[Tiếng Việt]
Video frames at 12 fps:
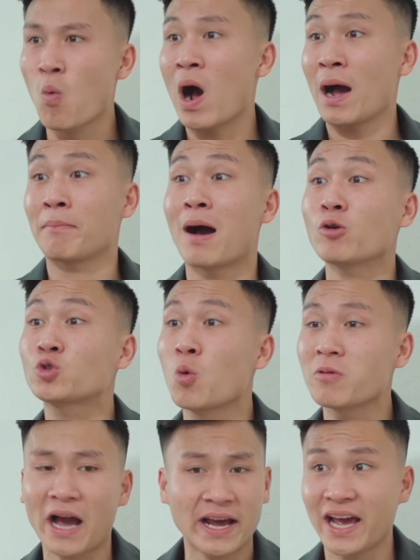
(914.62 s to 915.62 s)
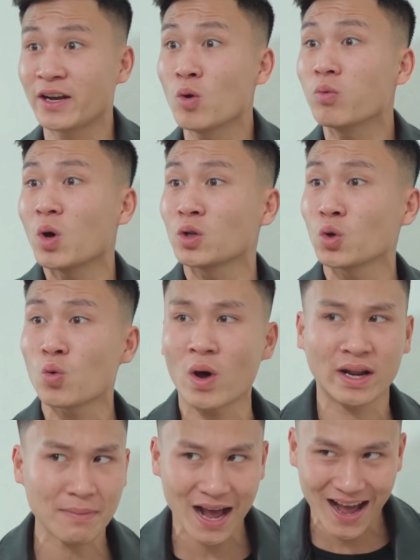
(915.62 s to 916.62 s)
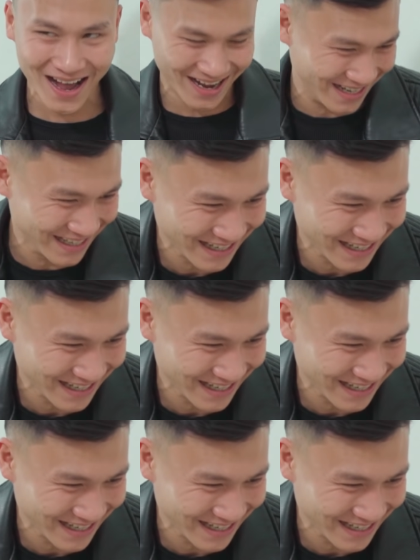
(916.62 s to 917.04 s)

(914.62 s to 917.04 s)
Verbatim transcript: ông hoàng báo trúng cái anh đúc luôn túi quần ấy mà